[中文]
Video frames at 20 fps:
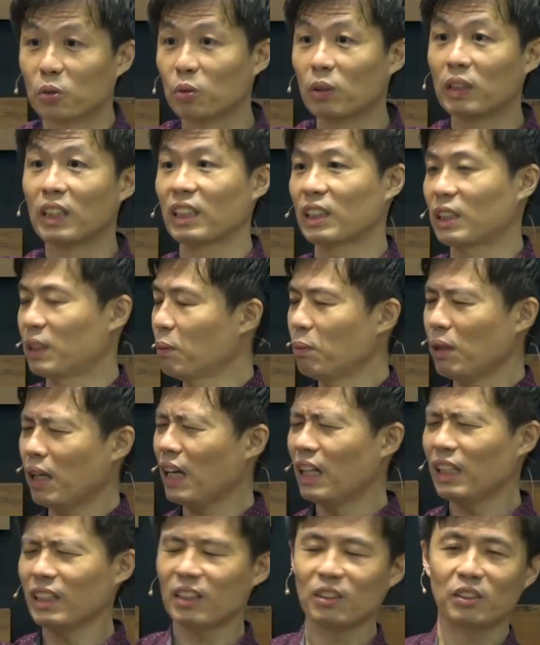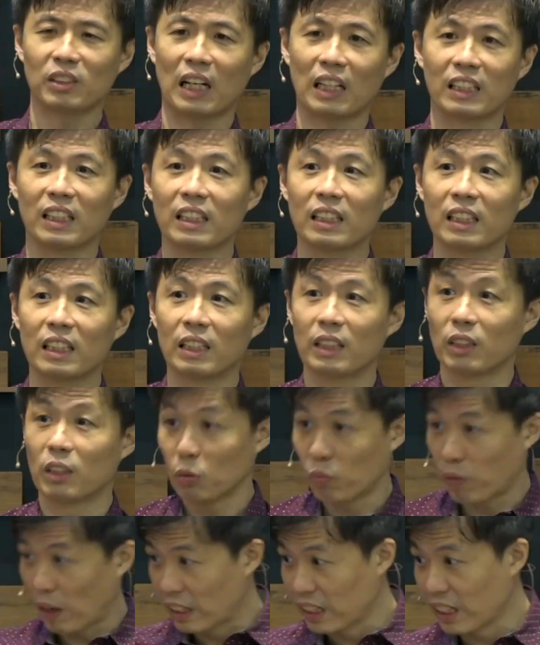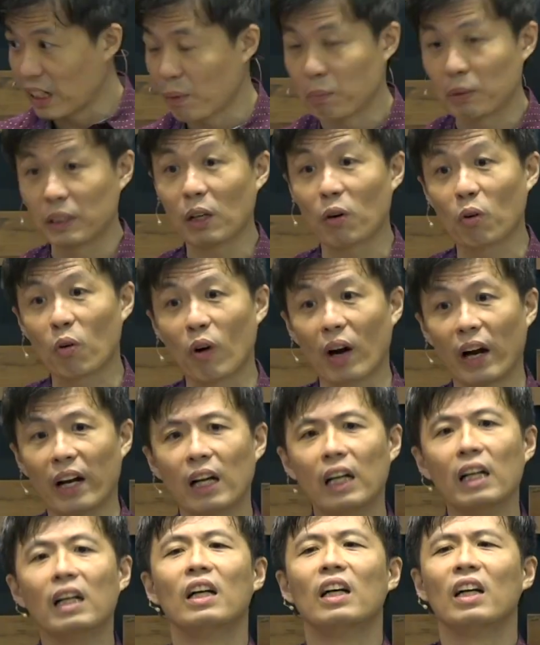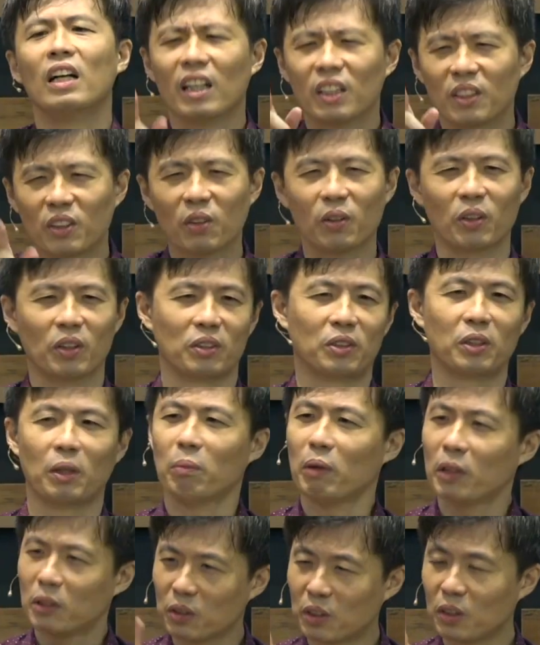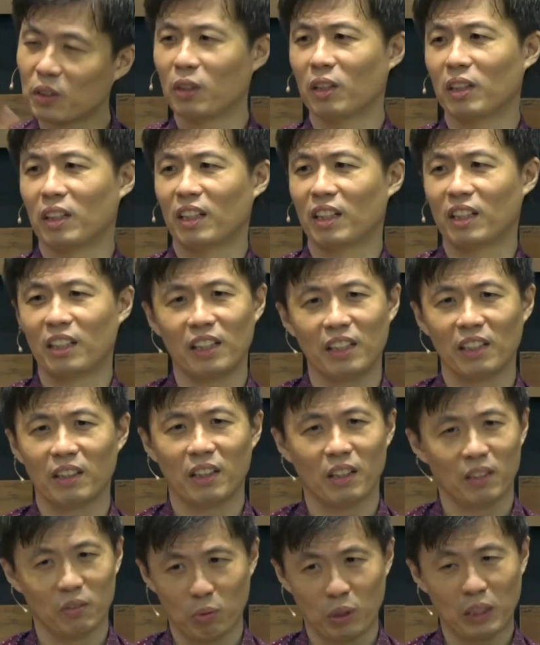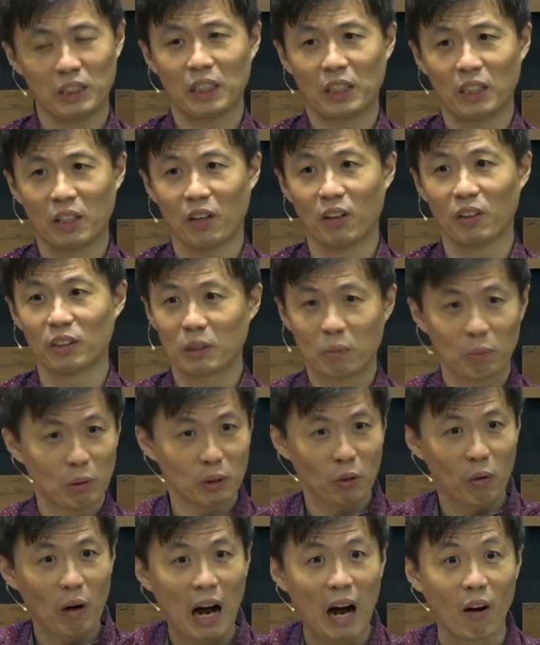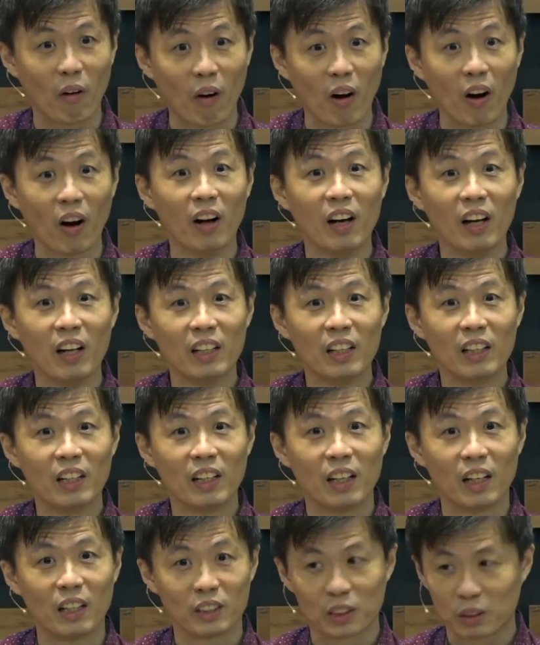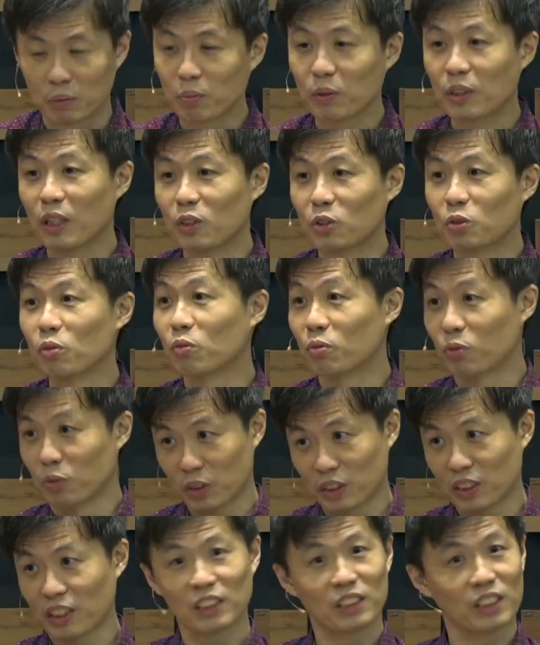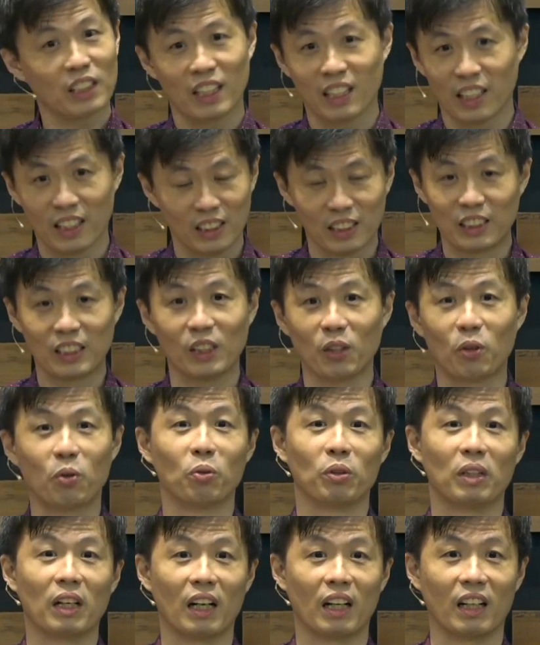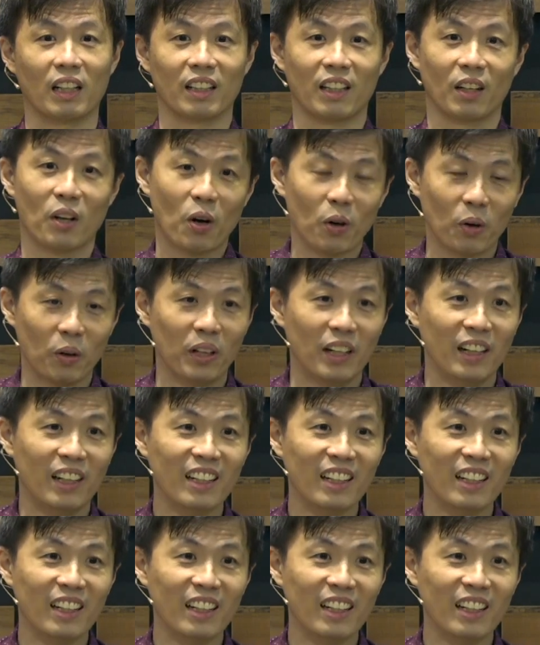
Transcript: 所以呢，说啊讲弟弟就反应也比较快，那姐妹这个很很厉很危险的哈，什么都好哦，呃，只不能顺服，这个是很辛苦的，以后，